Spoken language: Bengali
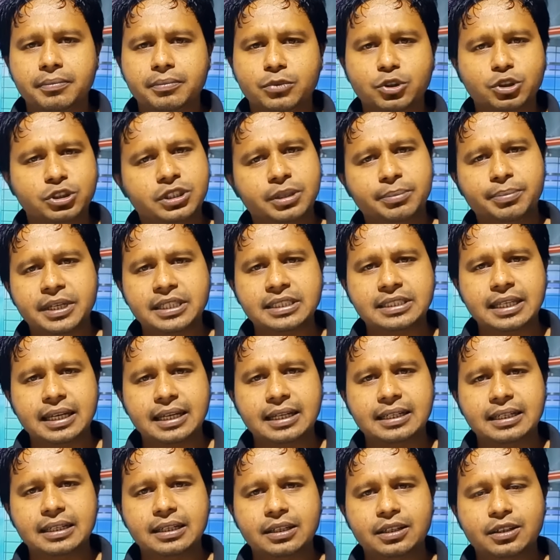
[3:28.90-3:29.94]
বুঝতে পারছেন
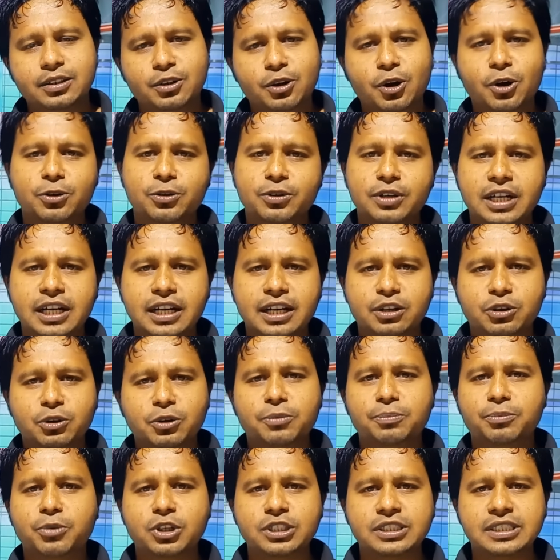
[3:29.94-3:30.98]
ঘটনাটা
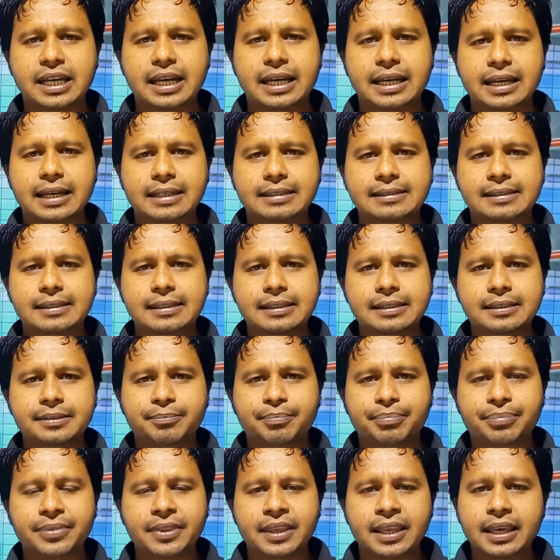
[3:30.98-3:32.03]
কোন পর্যায়ে গেছে
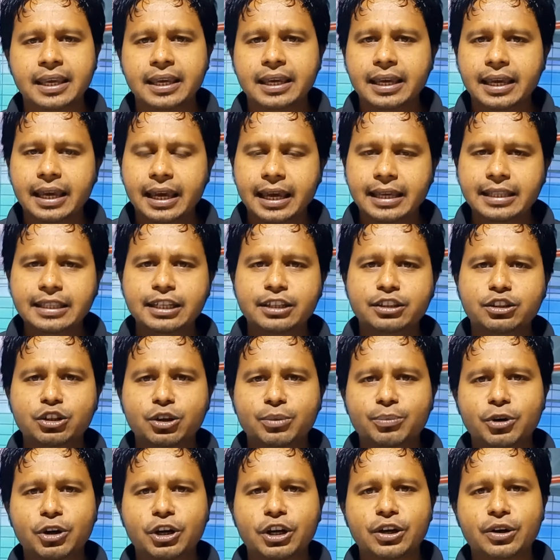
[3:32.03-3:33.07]
এদিক তো
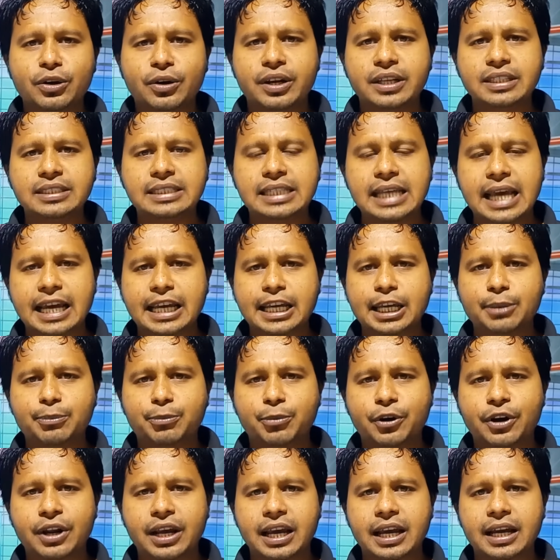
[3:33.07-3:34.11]
মনে করেন যে একের
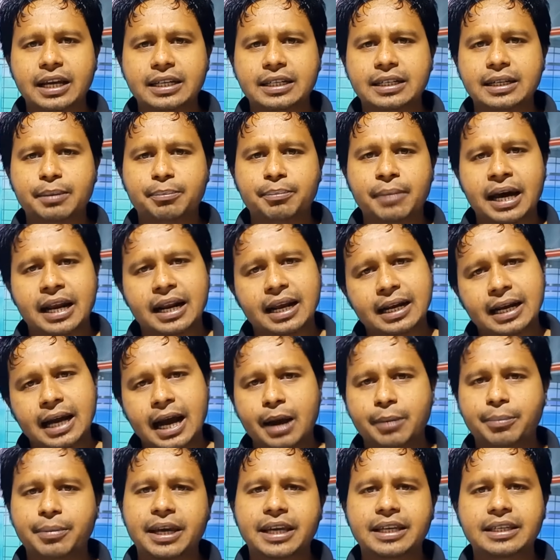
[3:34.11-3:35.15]
পর এক মারা
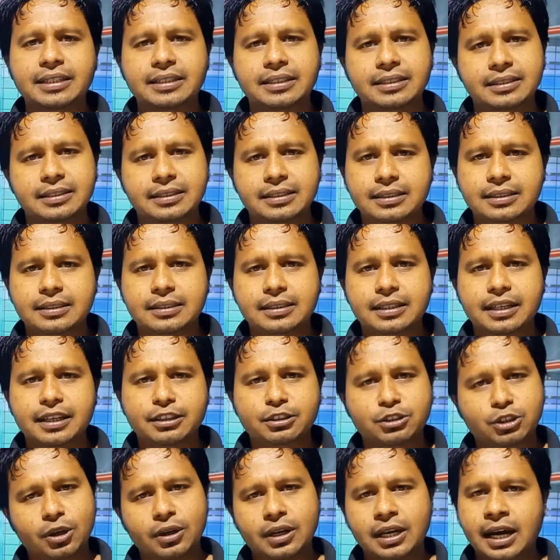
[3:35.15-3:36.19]
খাবেই
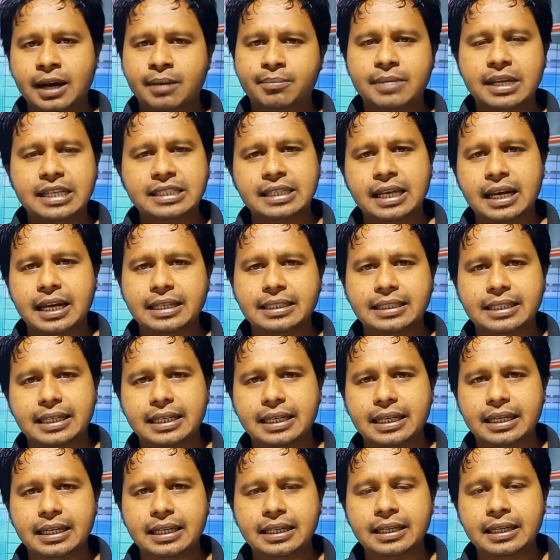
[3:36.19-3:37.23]
স্থলে হামলা চালাইতে
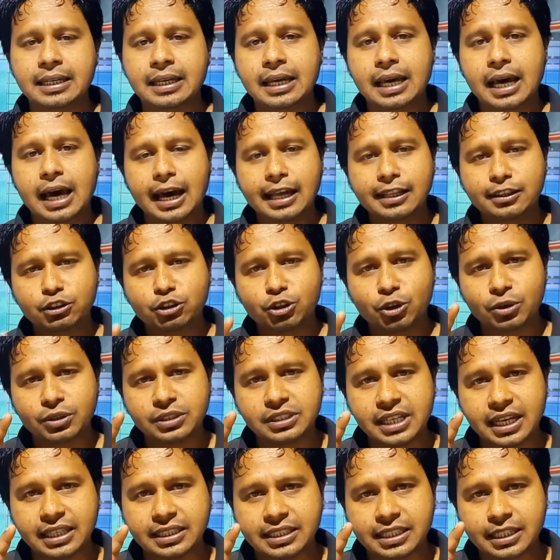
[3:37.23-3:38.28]
গেলে
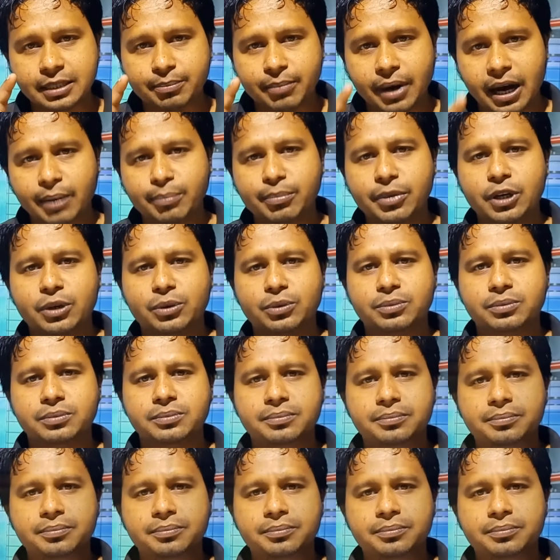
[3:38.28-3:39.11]
আন্তর্জাতিকভাবেও